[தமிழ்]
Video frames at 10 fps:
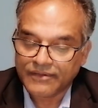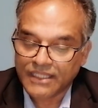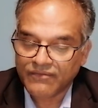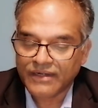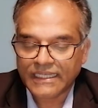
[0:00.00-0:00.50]

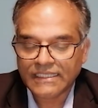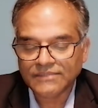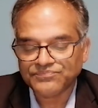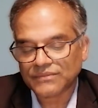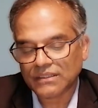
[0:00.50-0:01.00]
இதே
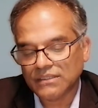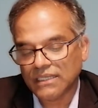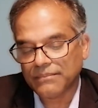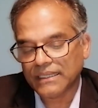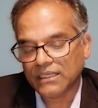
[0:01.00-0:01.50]
வேளையில்
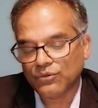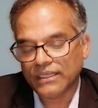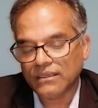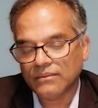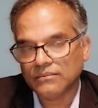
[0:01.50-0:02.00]

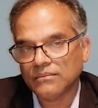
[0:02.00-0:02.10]
ஜெர்மனியினுடைய